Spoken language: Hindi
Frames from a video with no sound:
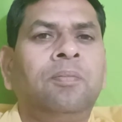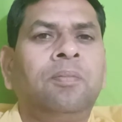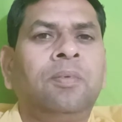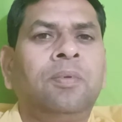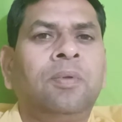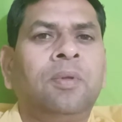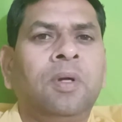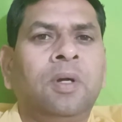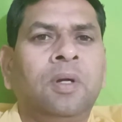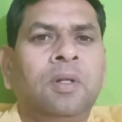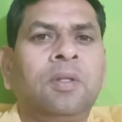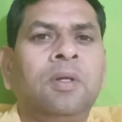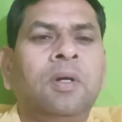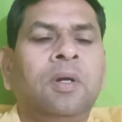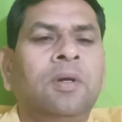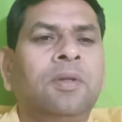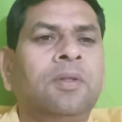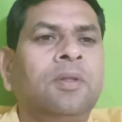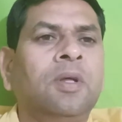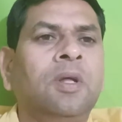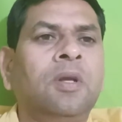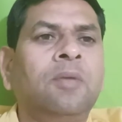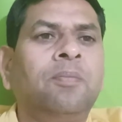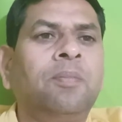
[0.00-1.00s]
सात आठ
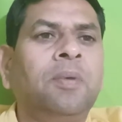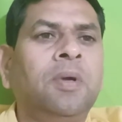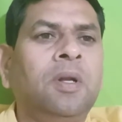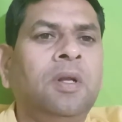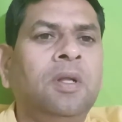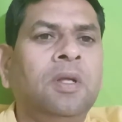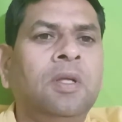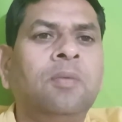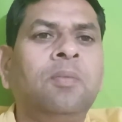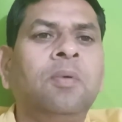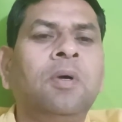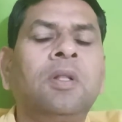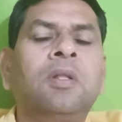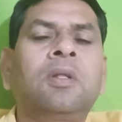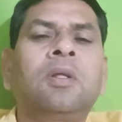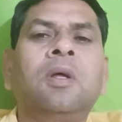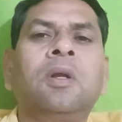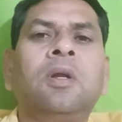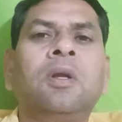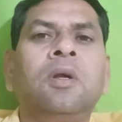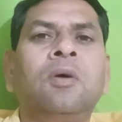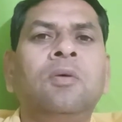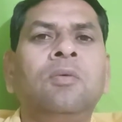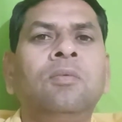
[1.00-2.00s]
साल पहले की बात कर
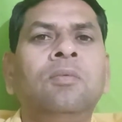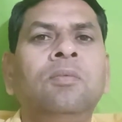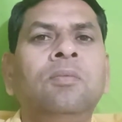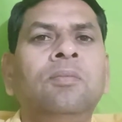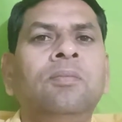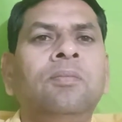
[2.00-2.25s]
रहा हूँ